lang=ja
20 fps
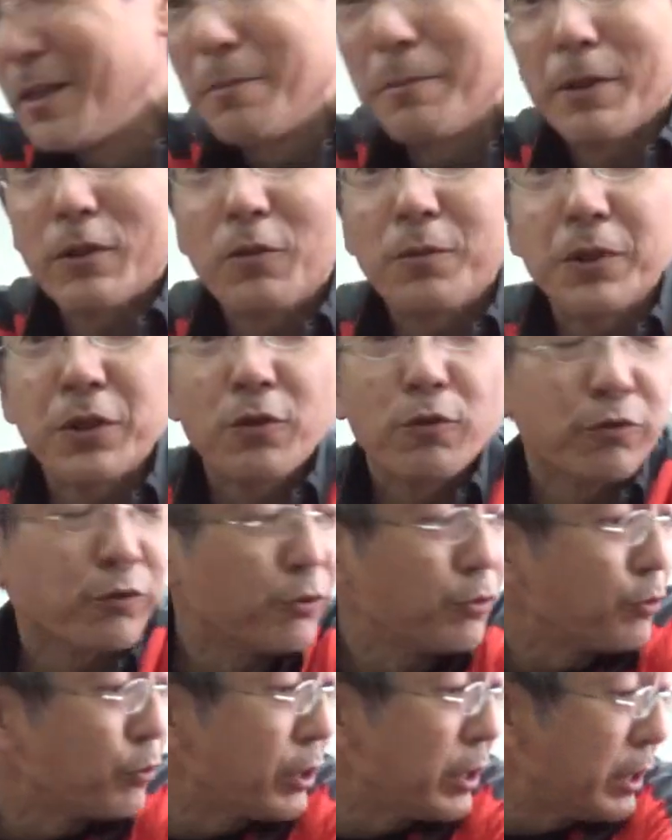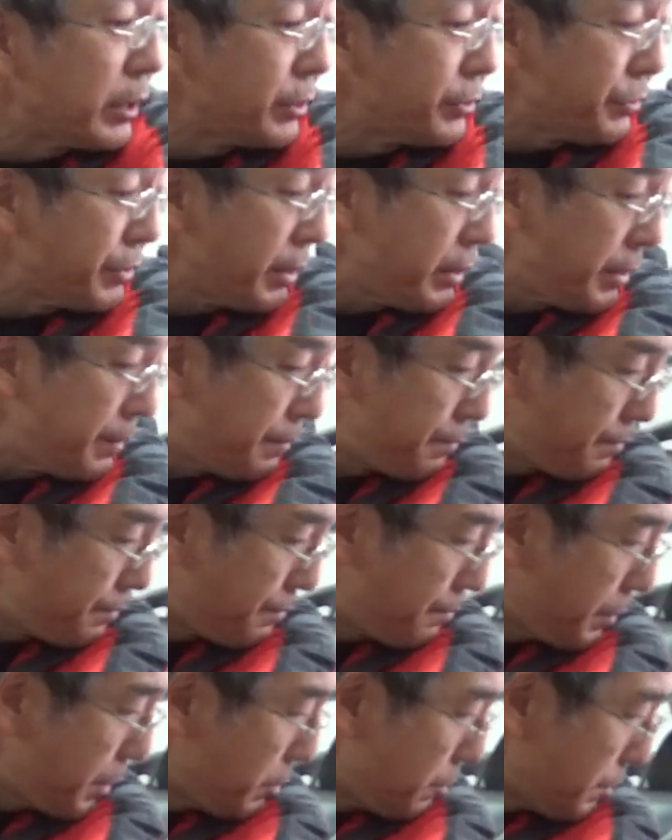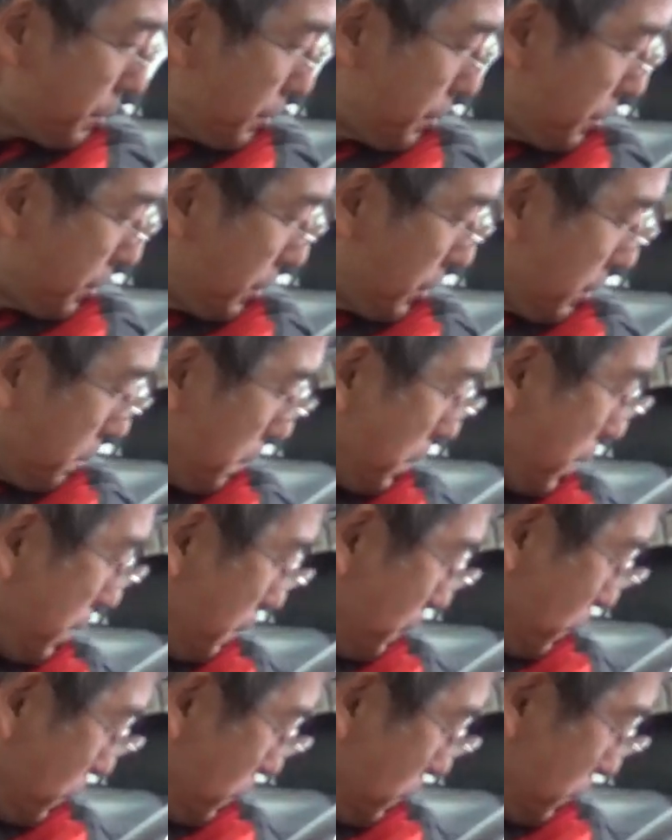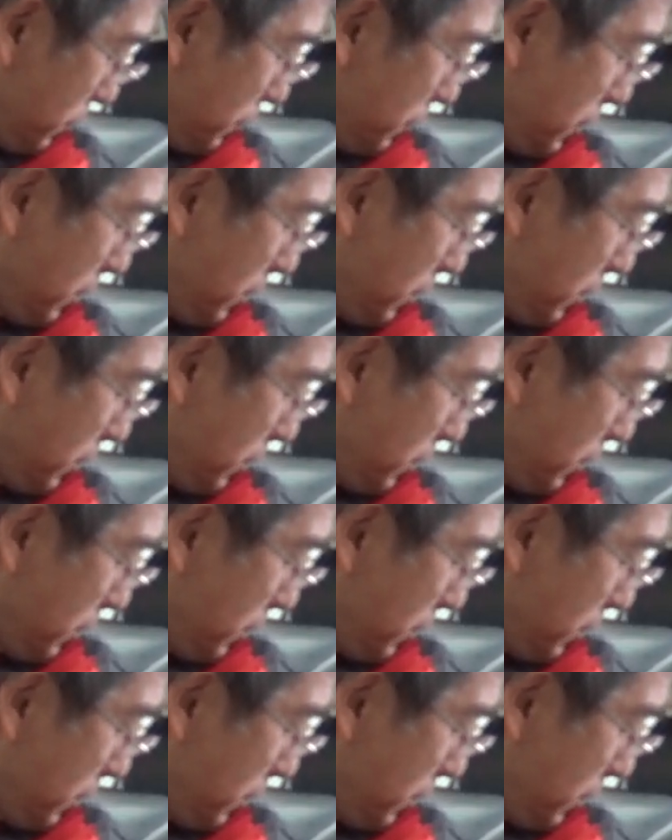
パッドピン今日来る予定なんですよね、パッドピン前も